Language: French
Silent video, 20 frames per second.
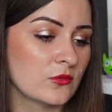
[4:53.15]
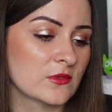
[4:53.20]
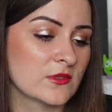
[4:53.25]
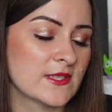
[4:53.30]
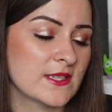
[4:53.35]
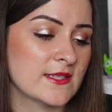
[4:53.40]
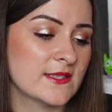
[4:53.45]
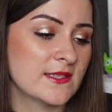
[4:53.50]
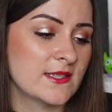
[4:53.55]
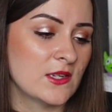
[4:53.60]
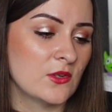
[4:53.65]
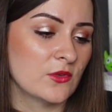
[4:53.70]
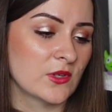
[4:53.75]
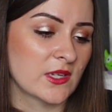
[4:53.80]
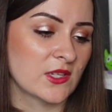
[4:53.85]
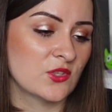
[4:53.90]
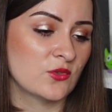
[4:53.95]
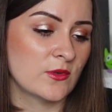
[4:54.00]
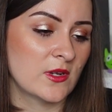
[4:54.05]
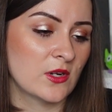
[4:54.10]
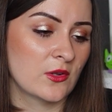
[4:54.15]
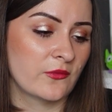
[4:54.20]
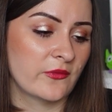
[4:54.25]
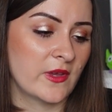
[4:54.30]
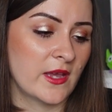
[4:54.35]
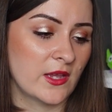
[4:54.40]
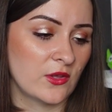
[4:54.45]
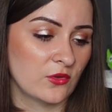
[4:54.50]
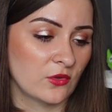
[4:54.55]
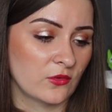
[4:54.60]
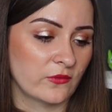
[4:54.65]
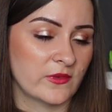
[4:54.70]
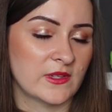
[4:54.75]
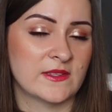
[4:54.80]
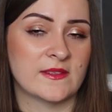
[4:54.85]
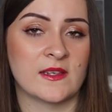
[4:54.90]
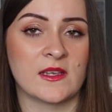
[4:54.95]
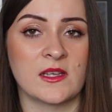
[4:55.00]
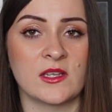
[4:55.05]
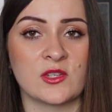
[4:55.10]
Donc ça c'est le Ritual of
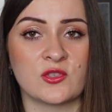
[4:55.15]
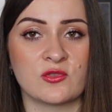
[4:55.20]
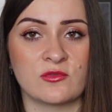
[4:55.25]
Ayurveda,